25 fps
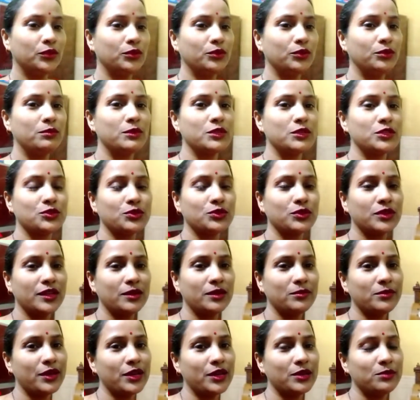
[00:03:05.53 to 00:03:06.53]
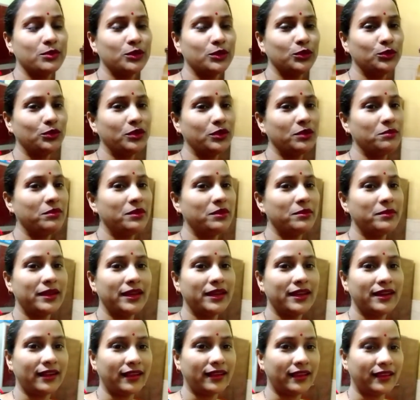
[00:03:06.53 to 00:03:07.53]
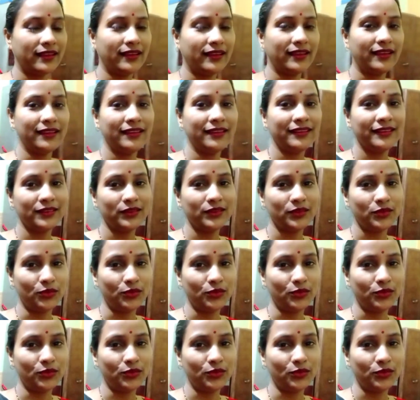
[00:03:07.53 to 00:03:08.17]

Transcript: तो बच्चों की अलमारी में दो डिब्बे मैंने रखे हैं